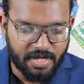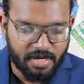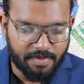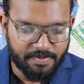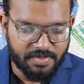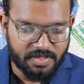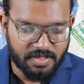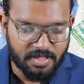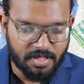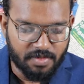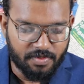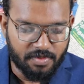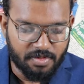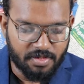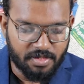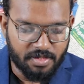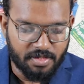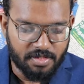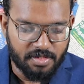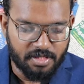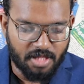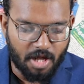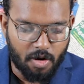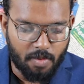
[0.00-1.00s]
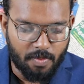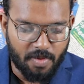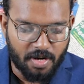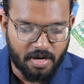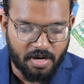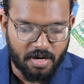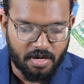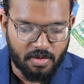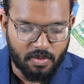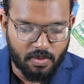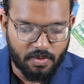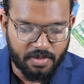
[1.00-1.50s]
விக்ரமசிங்கவுக்கு தமிழ்
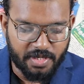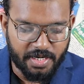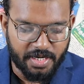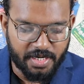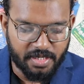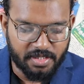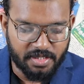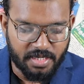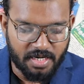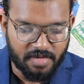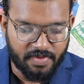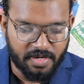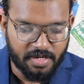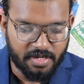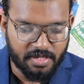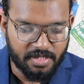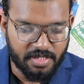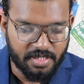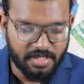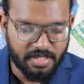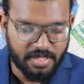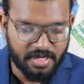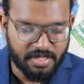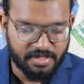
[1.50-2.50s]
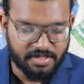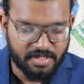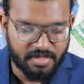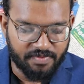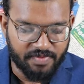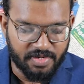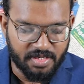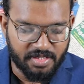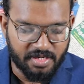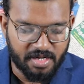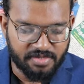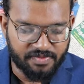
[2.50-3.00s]
மக்கள் கூட்டணியின் தலைவர் நீதியரசர்
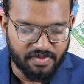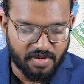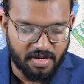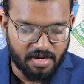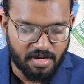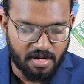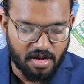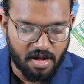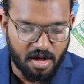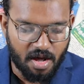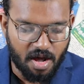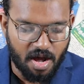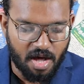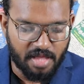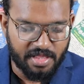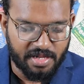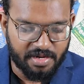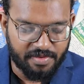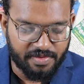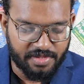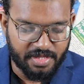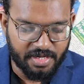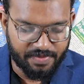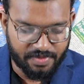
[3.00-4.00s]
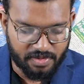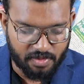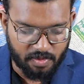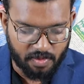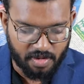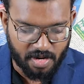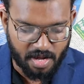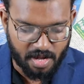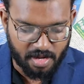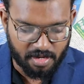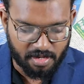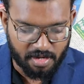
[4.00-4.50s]
விக்னேஸ்வரன் ஆதரவு
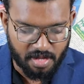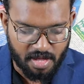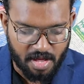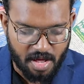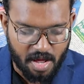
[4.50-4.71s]
தெரிவித்துள்ளார்